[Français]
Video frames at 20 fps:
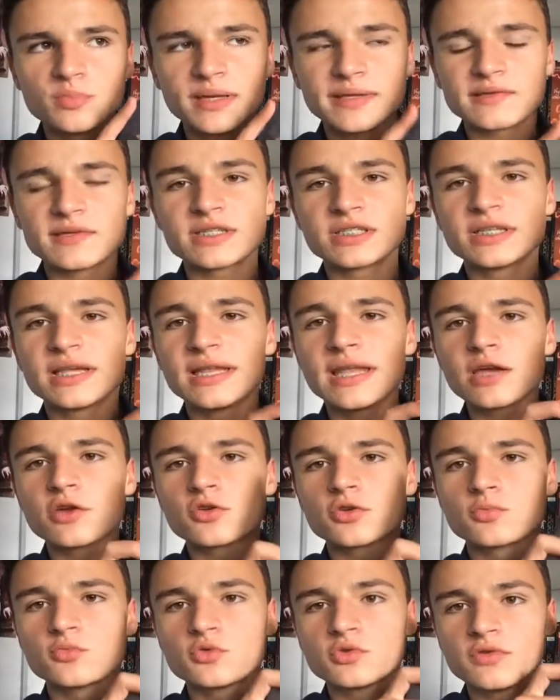personnage d'Anna que
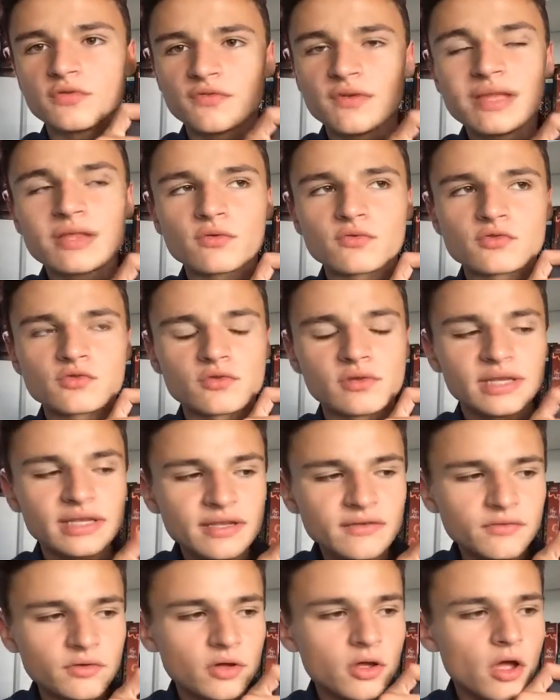je me suis fait dans ce
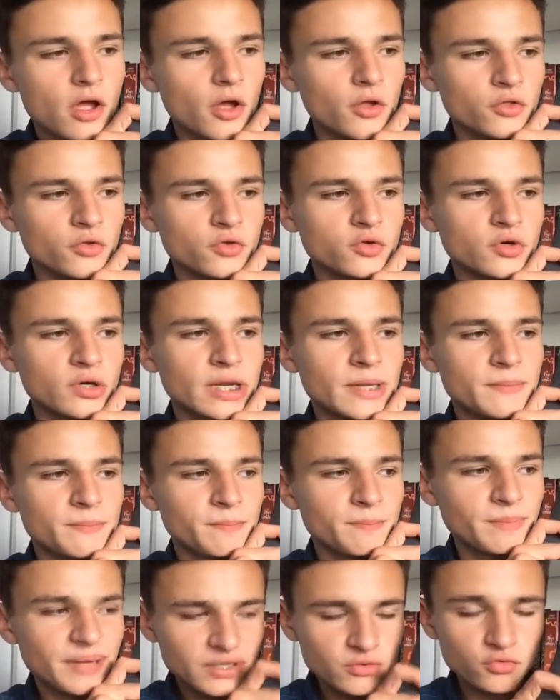livre ne collait
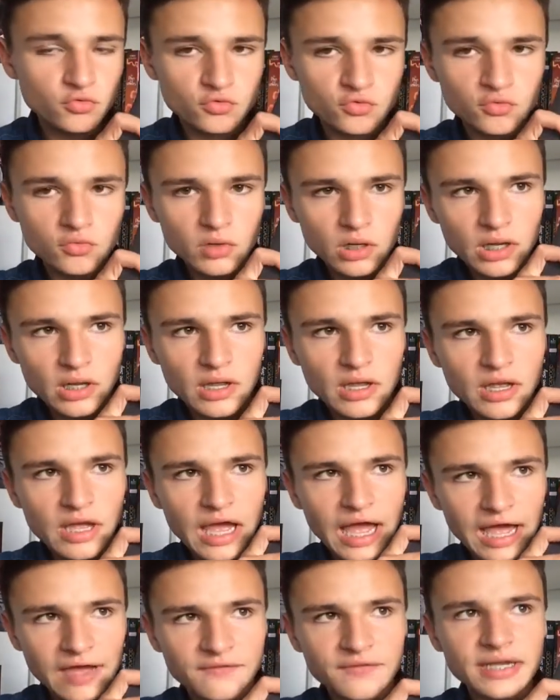pas du tout
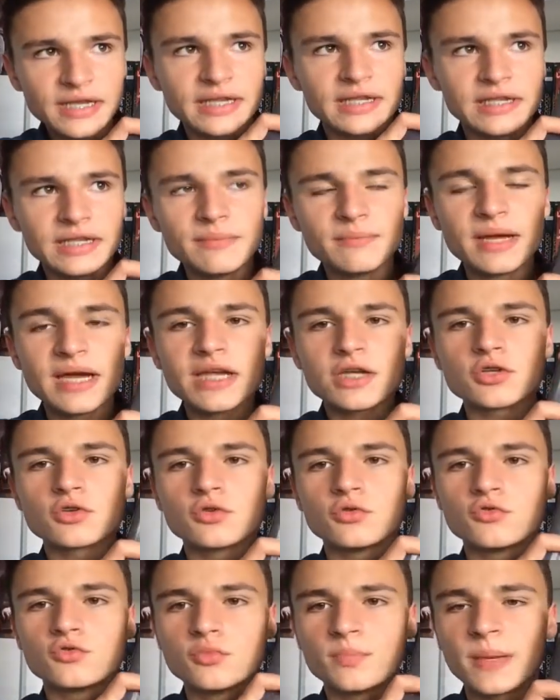avec l'image
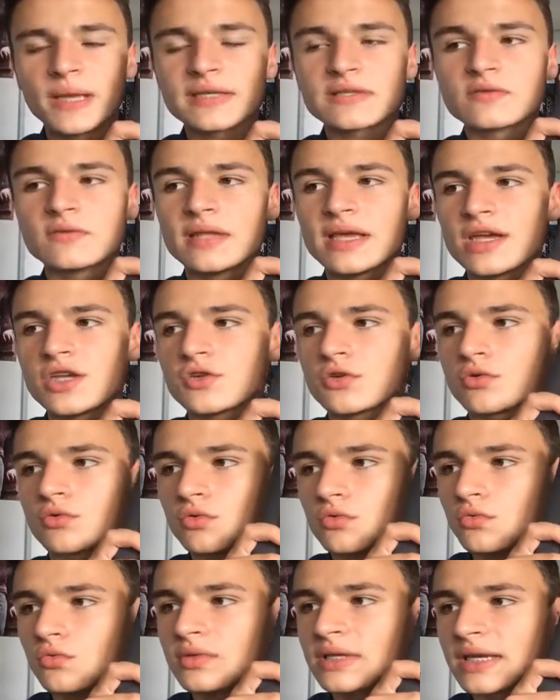du personnage qu'on
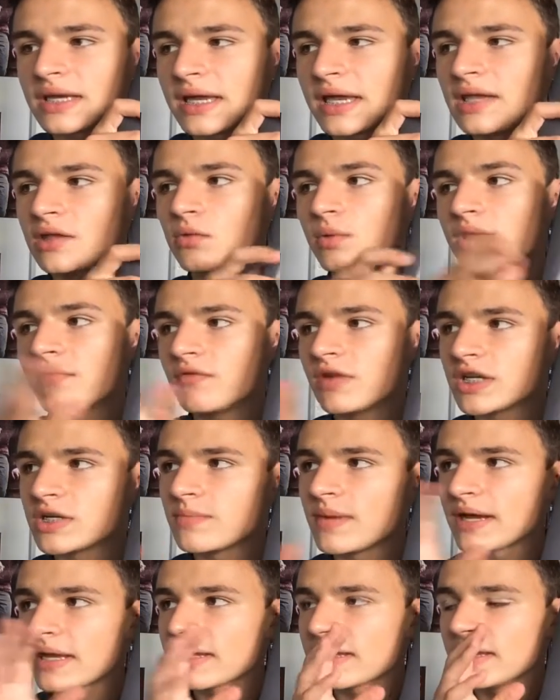nous décrit dans les
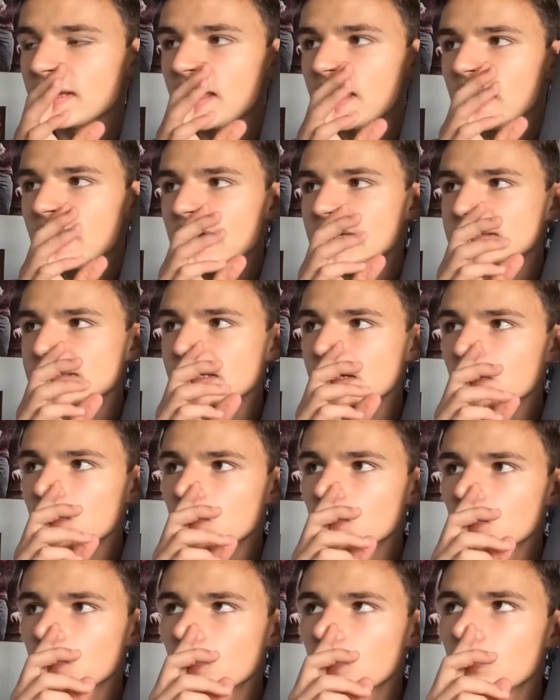flashbacks. C'est-à-dire
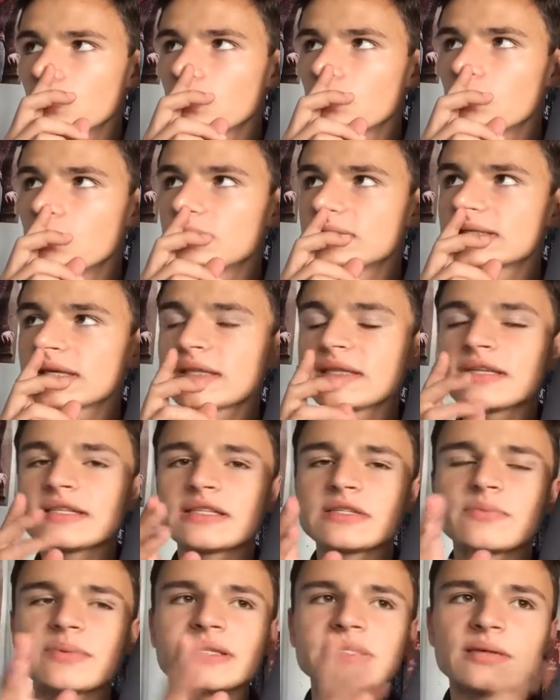que euh, certains
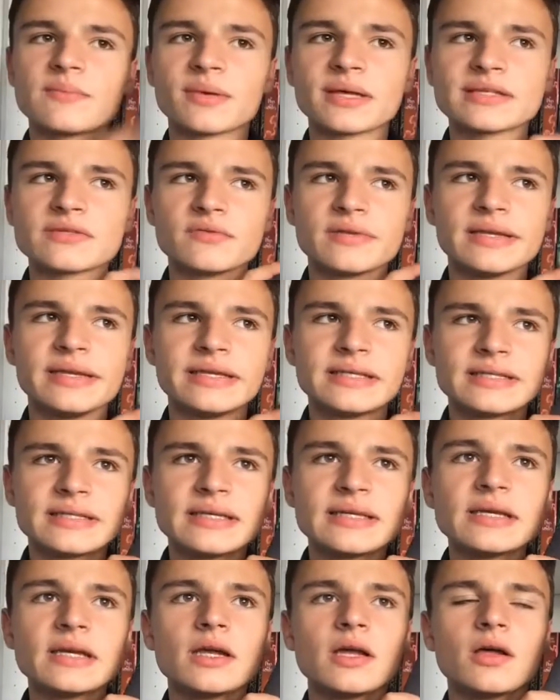aspects de sa
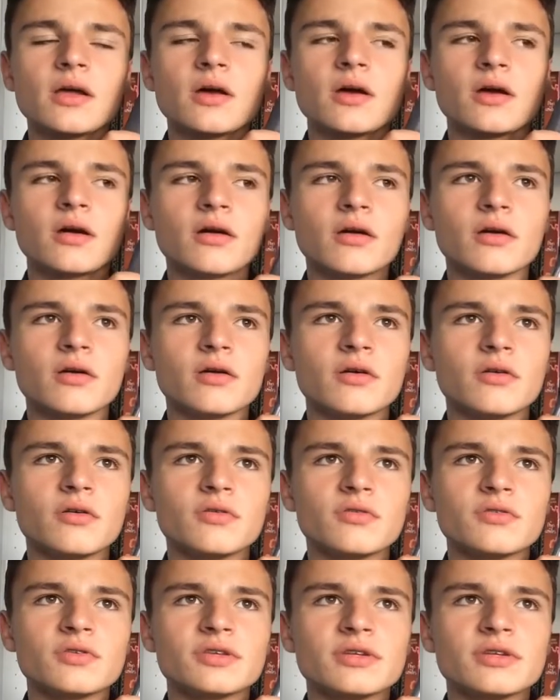personnalité, euh,